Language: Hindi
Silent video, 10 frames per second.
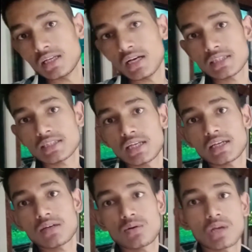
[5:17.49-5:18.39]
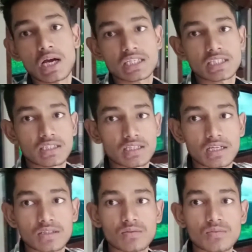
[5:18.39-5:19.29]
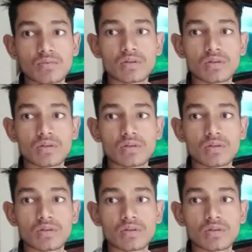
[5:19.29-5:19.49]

यहाँ से लेके वो लास्ट तक दिखाता हूँ